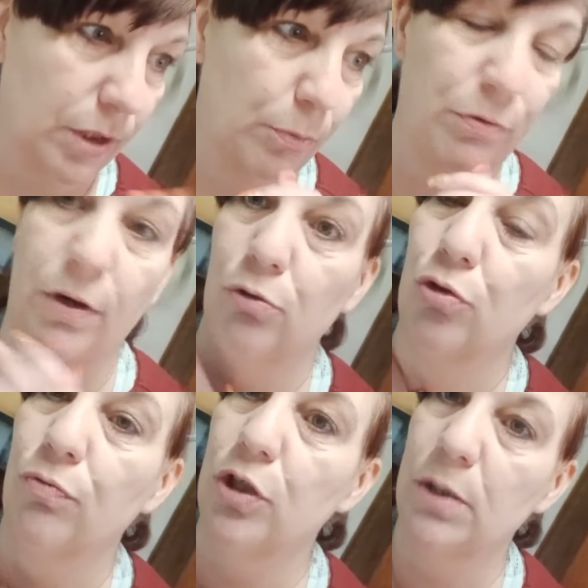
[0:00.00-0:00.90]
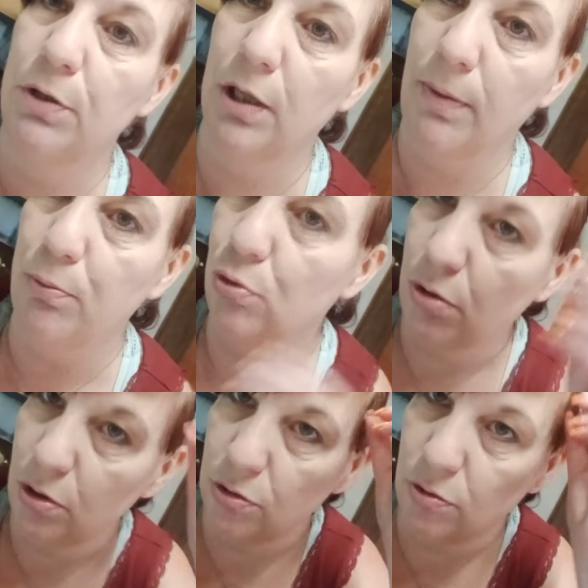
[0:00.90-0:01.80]
et puis voilà, je ne vous expliquerai pas
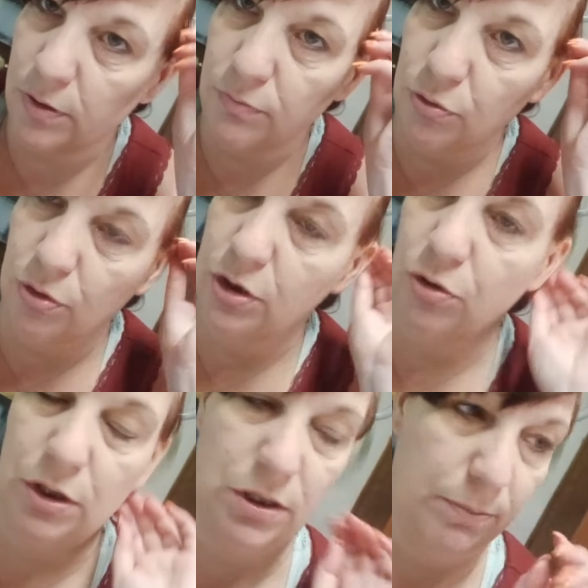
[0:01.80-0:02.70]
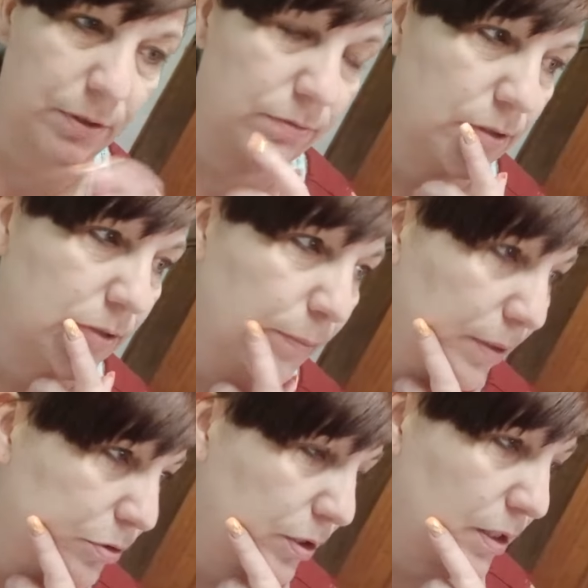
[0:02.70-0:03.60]
pourquoi le rendez-vous de dentisterie, c'est privé, c'est
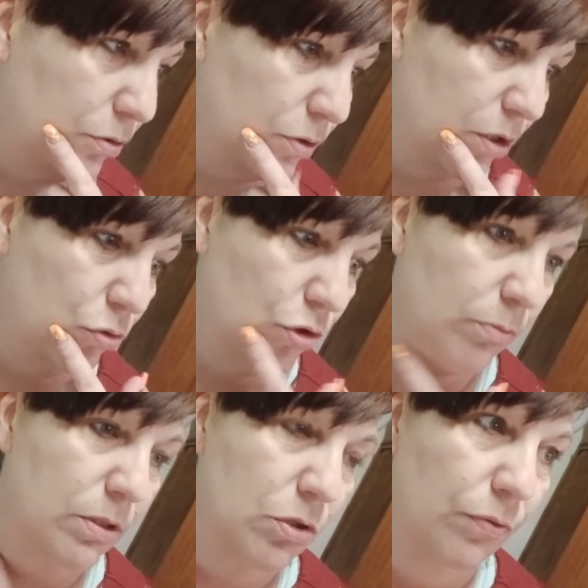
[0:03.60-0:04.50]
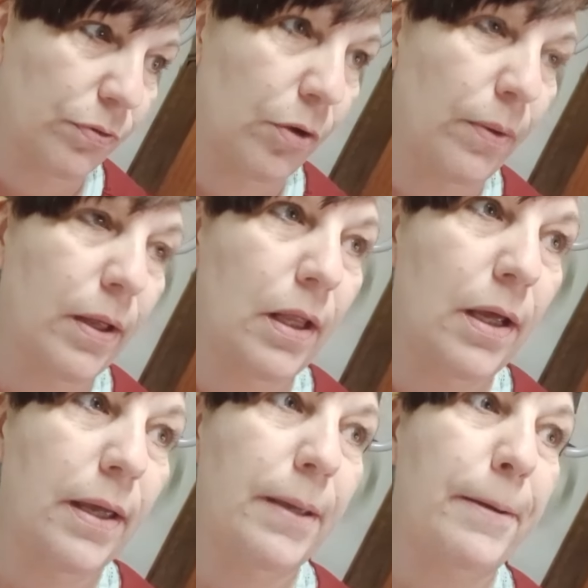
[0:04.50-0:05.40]
personnel, ça touche un de mes enfants.
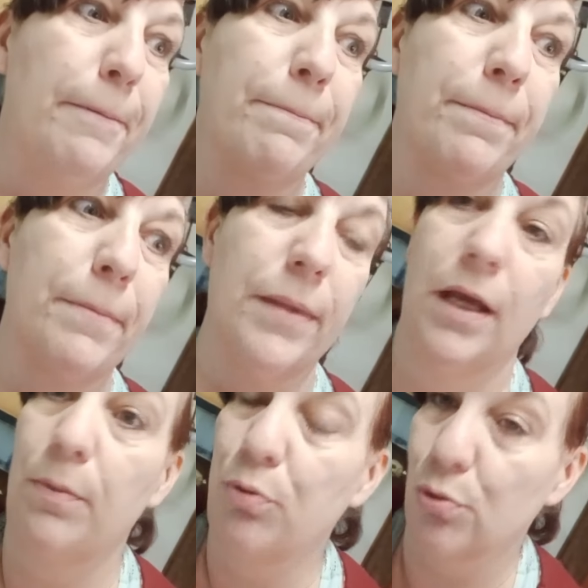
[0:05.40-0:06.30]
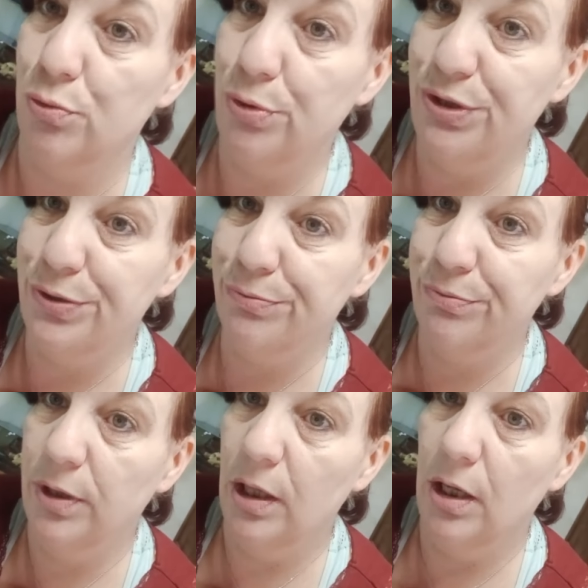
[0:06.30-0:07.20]
Et puis ensuite,
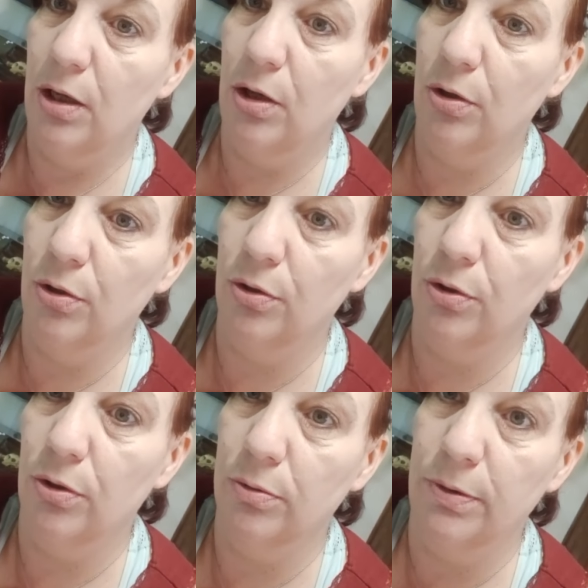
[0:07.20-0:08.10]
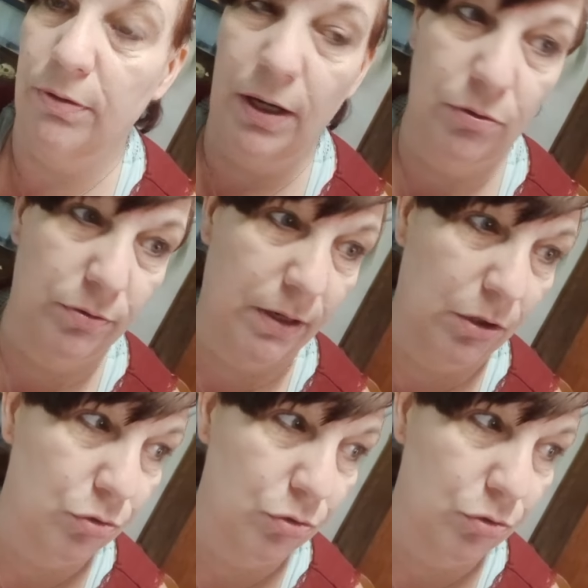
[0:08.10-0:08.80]
euh, ben voilà, on devrait